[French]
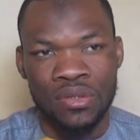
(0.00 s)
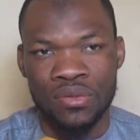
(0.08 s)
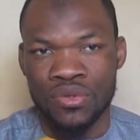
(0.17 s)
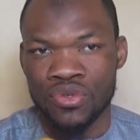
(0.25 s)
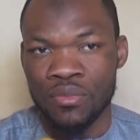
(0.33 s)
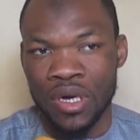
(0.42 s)
Nous
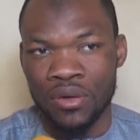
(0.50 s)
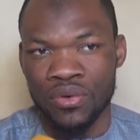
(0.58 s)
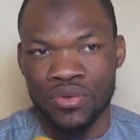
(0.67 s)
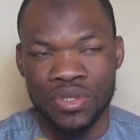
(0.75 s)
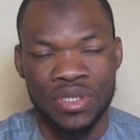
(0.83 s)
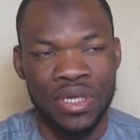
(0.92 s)
nous sommes
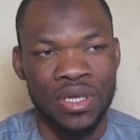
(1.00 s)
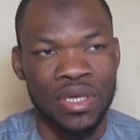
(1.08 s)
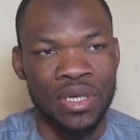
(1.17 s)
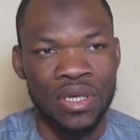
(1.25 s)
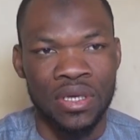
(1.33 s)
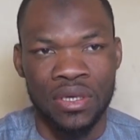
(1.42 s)

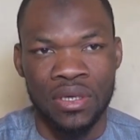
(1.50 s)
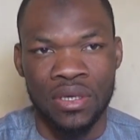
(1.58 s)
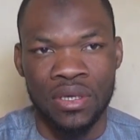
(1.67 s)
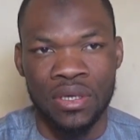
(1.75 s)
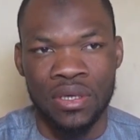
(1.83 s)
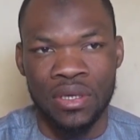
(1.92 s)

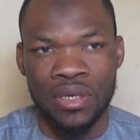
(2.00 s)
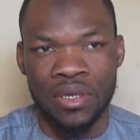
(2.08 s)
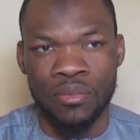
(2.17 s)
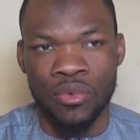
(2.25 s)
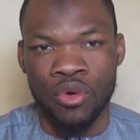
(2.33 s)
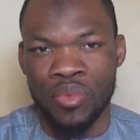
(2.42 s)

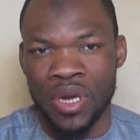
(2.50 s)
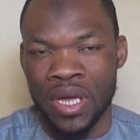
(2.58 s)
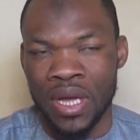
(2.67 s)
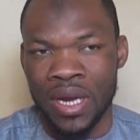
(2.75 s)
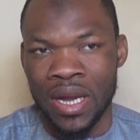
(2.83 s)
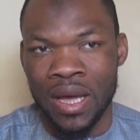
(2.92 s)
rencontrés au
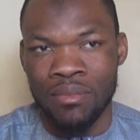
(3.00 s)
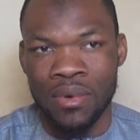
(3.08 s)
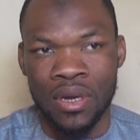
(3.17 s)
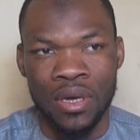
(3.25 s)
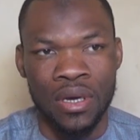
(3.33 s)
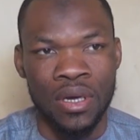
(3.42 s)

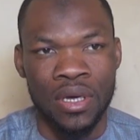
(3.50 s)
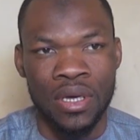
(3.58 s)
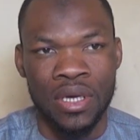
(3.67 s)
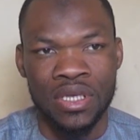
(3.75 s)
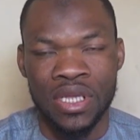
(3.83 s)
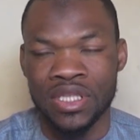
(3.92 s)
préalable,
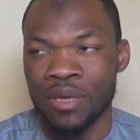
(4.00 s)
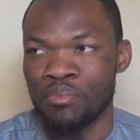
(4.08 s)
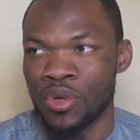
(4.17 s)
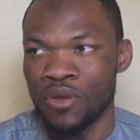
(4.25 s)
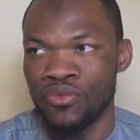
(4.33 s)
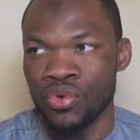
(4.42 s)
euh, il était
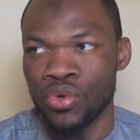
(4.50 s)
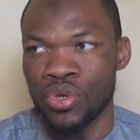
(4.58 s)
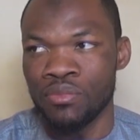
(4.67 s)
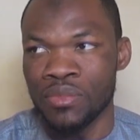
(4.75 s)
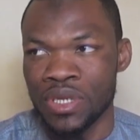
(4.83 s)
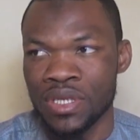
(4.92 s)
prévu que
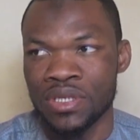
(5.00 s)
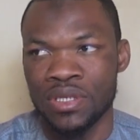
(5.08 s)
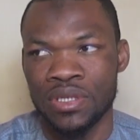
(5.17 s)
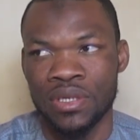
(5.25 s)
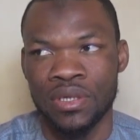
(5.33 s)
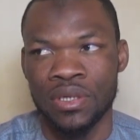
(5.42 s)
le
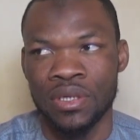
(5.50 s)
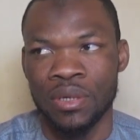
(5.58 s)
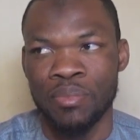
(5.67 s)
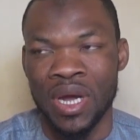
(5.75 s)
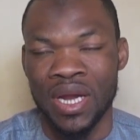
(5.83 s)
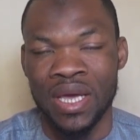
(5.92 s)
ministre,
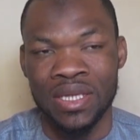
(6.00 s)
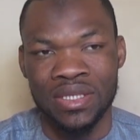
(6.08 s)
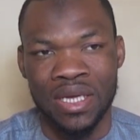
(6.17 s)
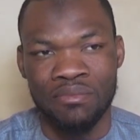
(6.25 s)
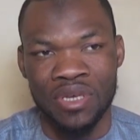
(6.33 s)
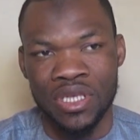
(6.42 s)
par
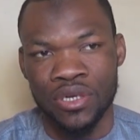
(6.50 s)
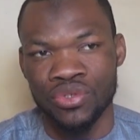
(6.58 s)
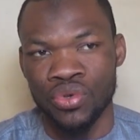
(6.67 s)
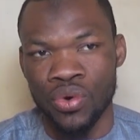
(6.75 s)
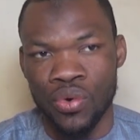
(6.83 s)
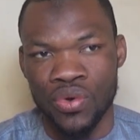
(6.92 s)
intermédiaire
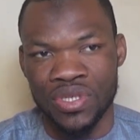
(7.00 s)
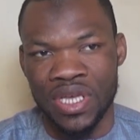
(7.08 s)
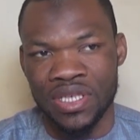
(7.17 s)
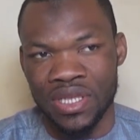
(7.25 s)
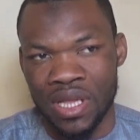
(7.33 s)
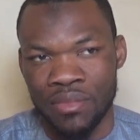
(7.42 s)
du Haut
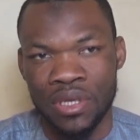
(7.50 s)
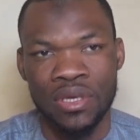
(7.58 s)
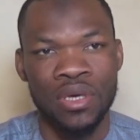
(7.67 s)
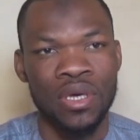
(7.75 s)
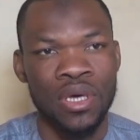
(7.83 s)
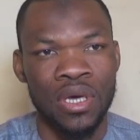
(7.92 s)
Conseil islamique,
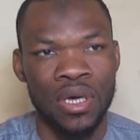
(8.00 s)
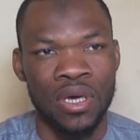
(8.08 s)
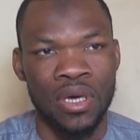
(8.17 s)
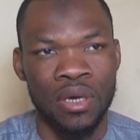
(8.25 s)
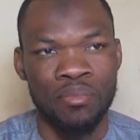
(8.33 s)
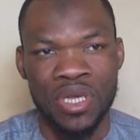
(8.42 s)

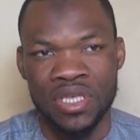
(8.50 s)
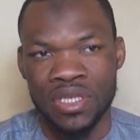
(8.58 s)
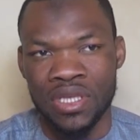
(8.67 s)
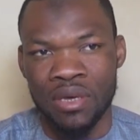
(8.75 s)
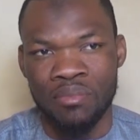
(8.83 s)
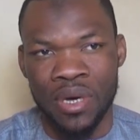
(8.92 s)
euh,
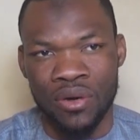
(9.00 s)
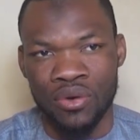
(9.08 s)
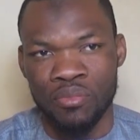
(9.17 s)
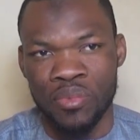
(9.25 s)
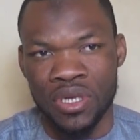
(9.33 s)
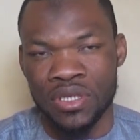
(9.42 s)
présidé par
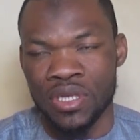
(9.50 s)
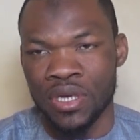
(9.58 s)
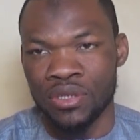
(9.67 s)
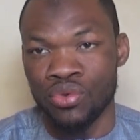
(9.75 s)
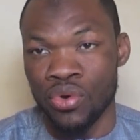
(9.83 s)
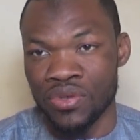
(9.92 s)
le
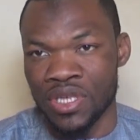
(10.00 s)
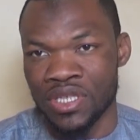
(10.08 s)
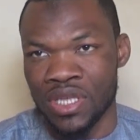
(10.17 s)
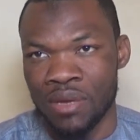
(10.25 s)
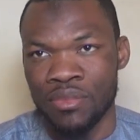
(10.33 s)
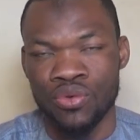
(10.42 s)
président du Conseil
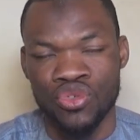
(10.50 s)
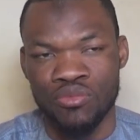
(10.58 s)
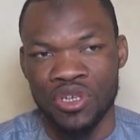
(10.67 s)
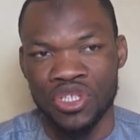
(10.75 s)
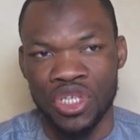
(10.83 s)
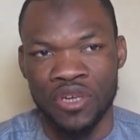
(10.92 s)
islamique
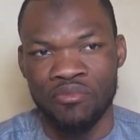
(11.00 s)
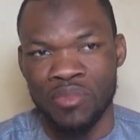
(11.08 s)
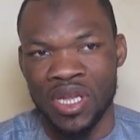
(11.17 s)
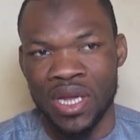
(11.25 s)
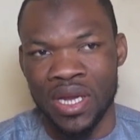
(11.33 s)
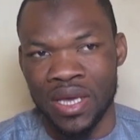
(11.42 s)
Ousmane Sherif
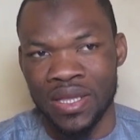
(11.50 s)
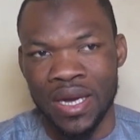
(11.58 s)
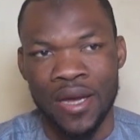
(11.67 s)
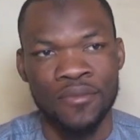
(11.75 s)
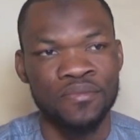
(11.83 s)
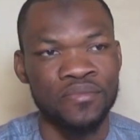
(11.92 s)
Madan
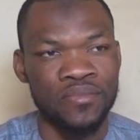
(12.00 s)
Haïdra.